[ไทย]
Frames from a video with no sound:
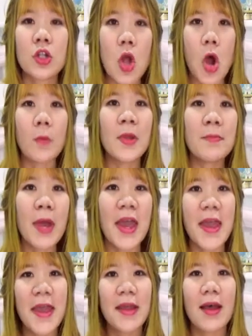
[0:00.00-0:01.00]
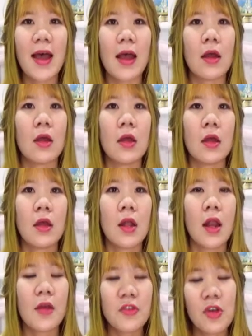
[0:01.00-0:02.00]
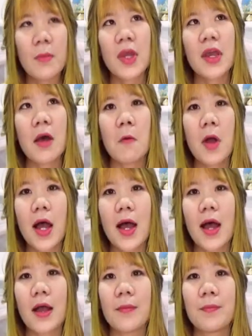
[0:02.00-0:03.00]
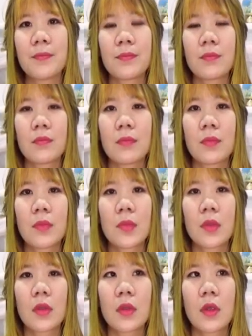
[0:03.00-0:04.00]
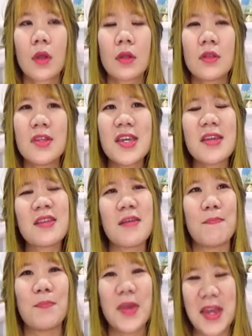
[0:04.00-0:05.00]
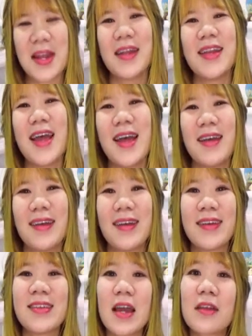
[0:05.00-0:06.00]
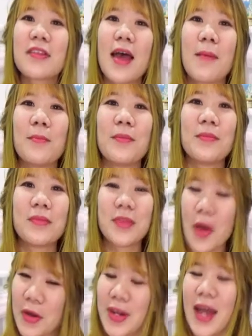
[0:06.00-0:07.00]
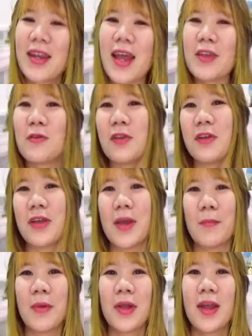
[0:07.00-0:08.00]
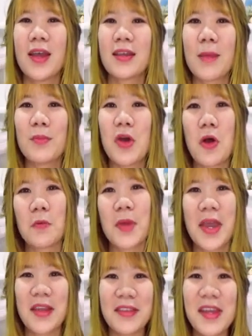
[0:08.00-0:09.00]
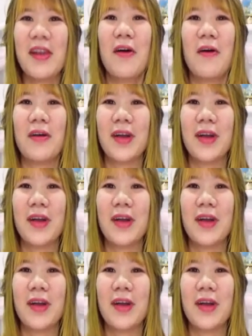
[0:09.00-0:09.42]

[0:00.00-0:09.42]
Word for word: ร้องเป็นเพลงค่ะ แล้วเชื่อไหมคะว่า 20 ปีแล้วเนี่ย ยังจำตอนนั้นได้อยู่เลยอะทำนองเพลงที่ร้อง